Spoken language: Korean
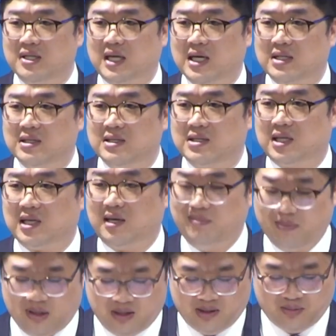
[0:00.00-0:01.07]
다했던 사람
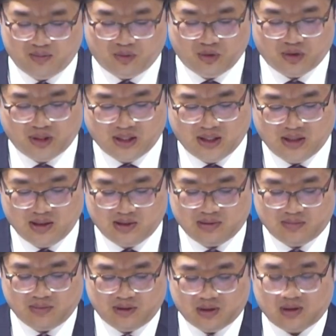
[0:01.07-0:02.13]

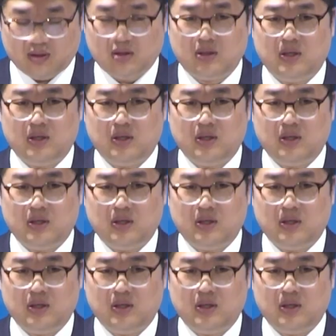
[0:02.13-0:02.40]
모세였습니다.